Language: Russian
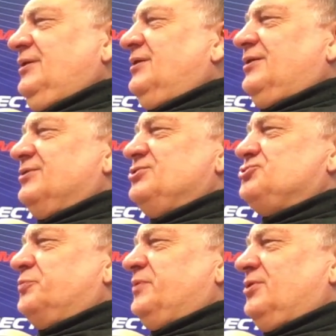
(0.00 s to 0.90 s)
э,
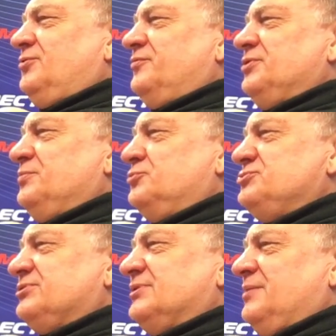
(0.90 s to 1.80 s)
ничего плохого не
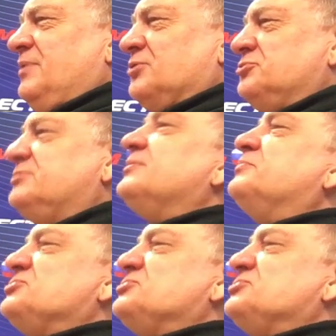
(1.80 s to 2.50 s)
будет, наоборот,